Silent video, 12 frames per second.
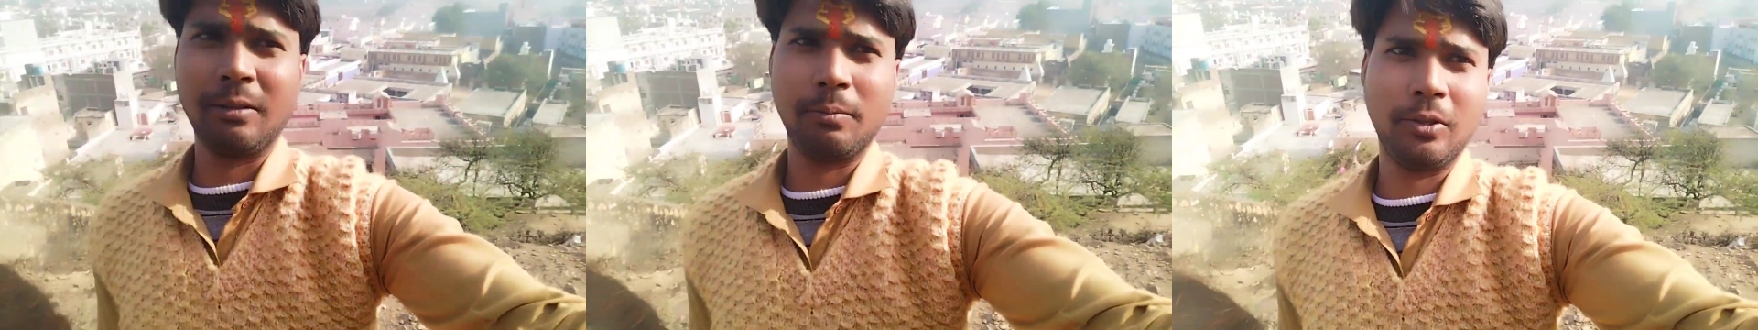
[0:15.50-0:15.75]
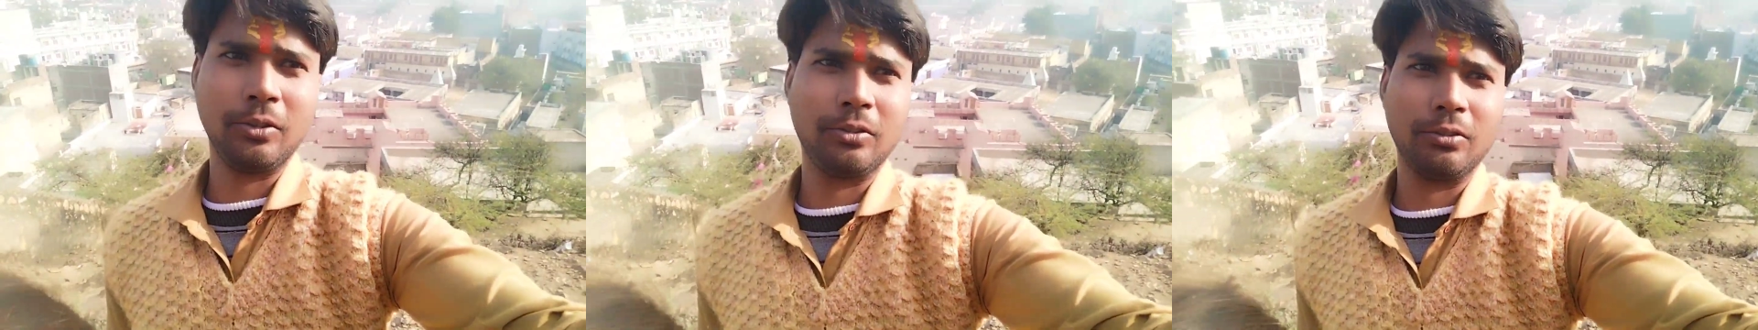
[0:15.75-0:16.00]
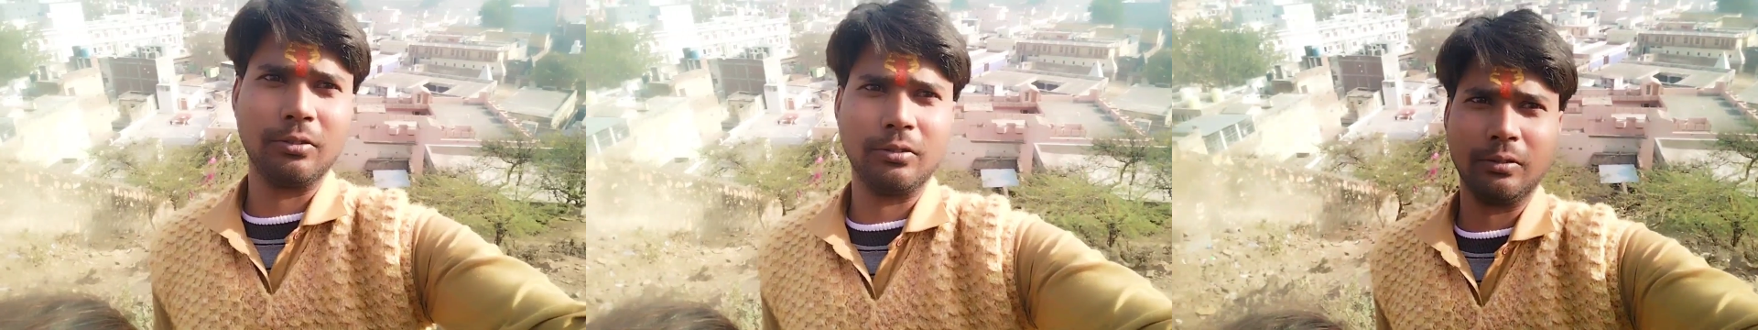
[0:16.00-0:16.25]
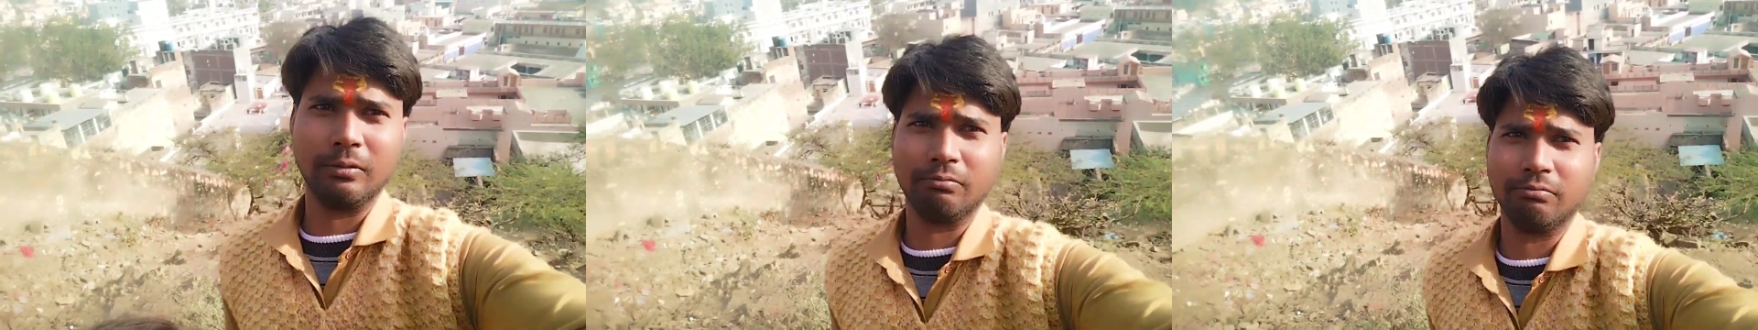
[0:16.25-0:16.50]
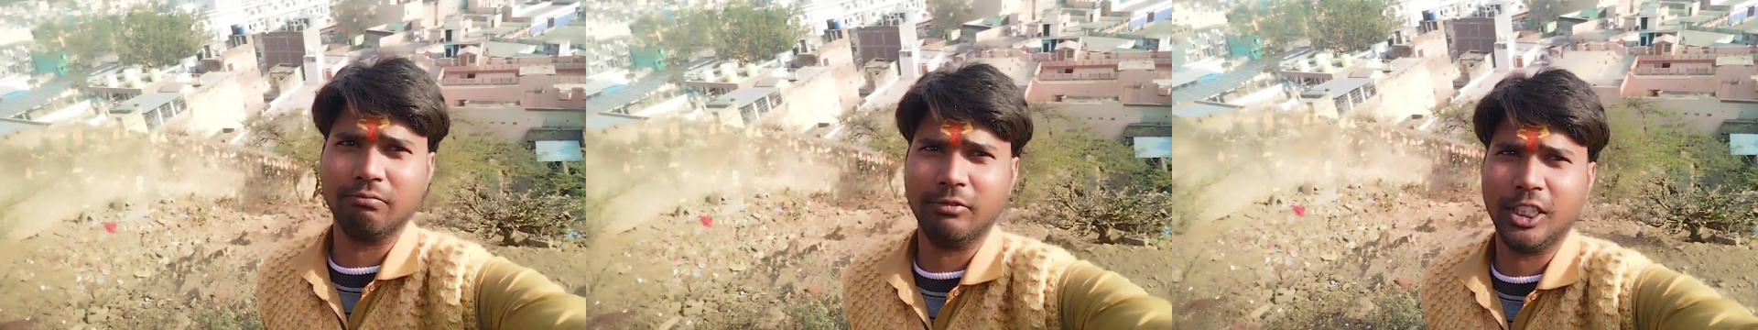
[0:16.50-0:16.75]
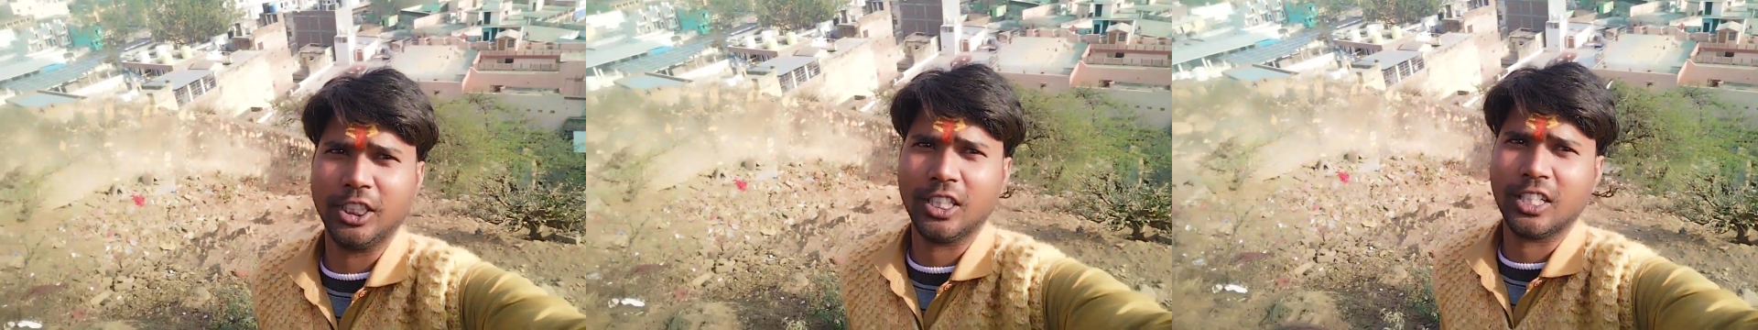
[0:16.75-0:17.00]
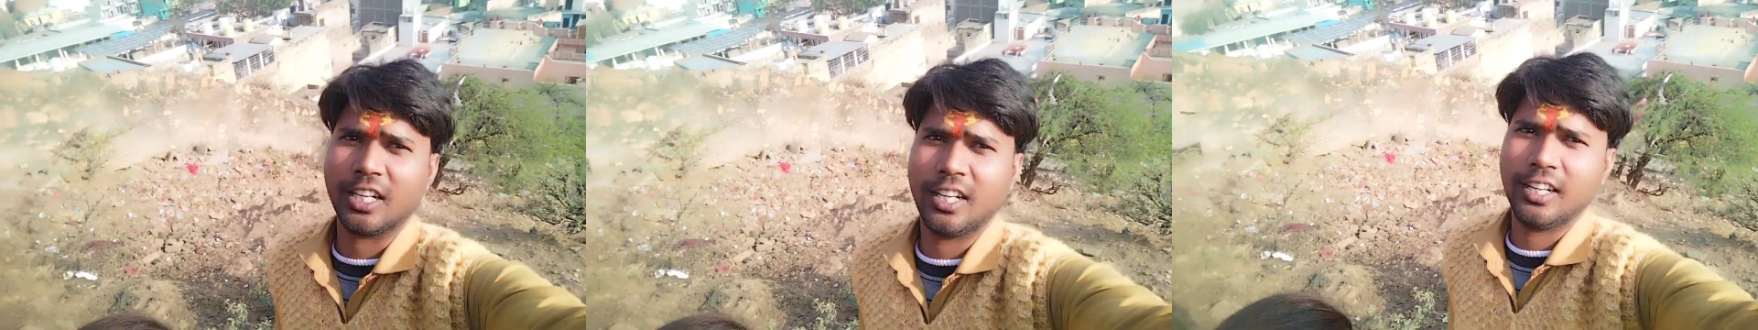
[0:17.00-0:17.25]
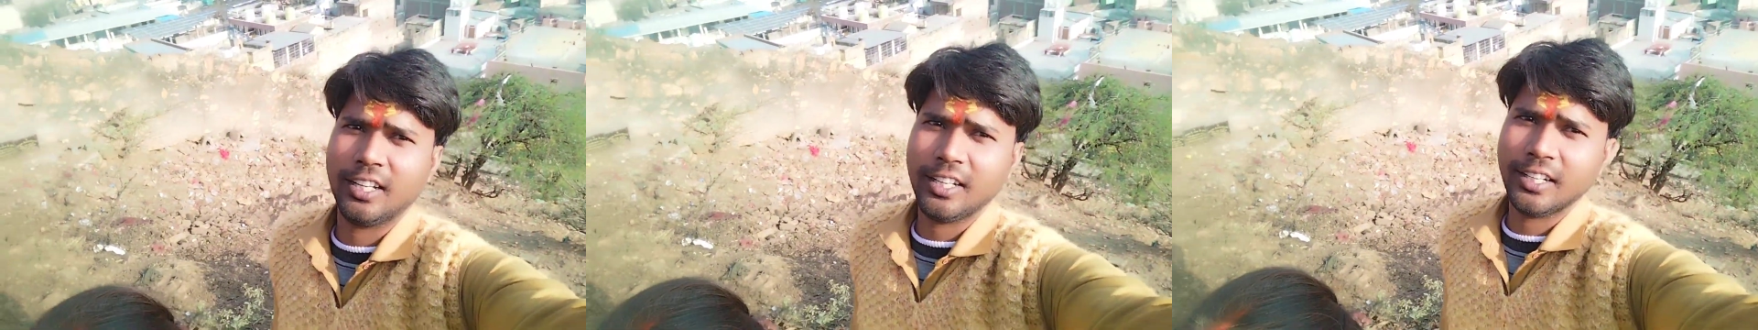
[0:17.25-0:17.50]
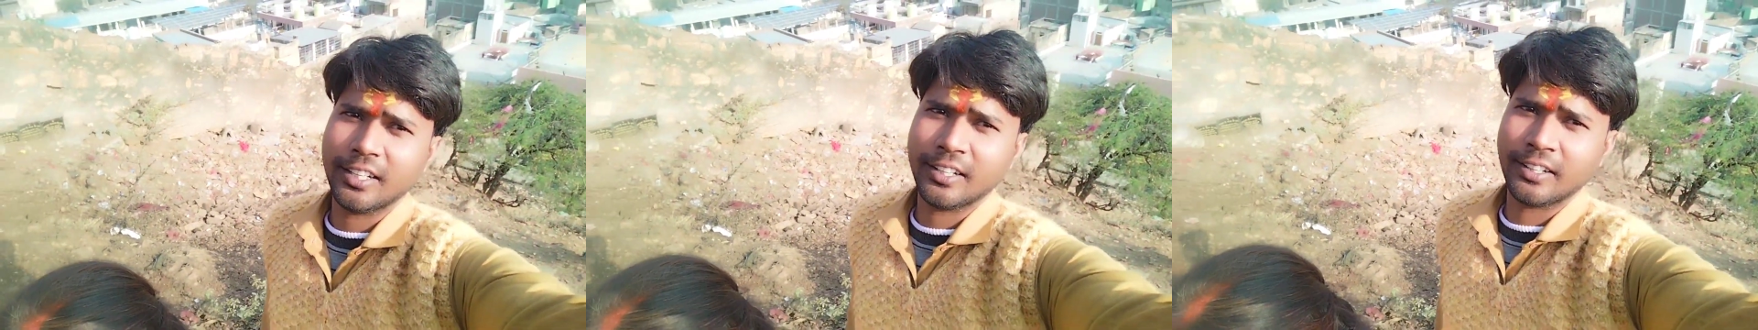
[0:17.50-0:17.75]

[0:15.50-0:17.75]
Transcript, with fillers: सब बहुत नीचे दिख रहा है